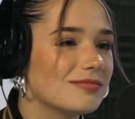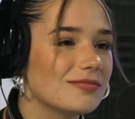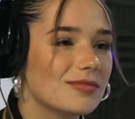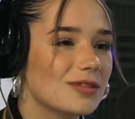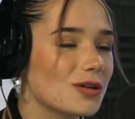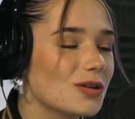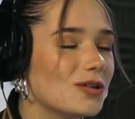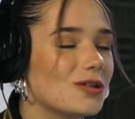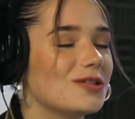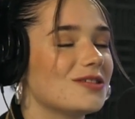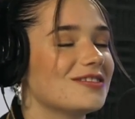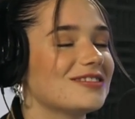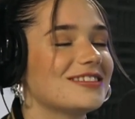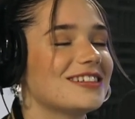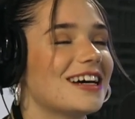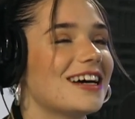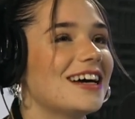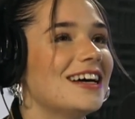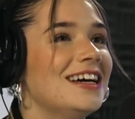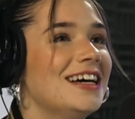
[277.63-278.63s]
no, o
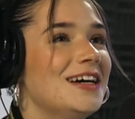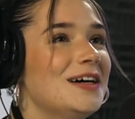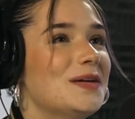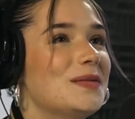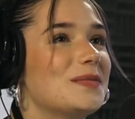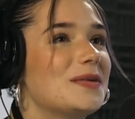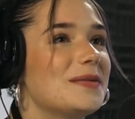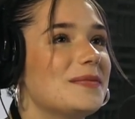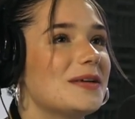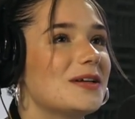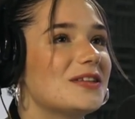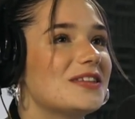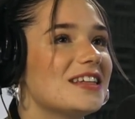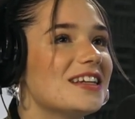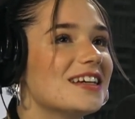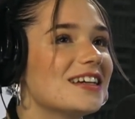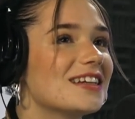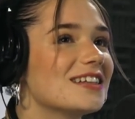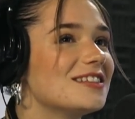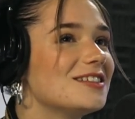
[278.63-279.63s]
sea, primero
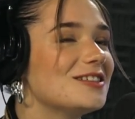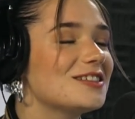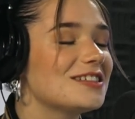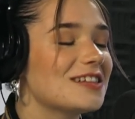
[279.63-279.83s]
tienes que sí o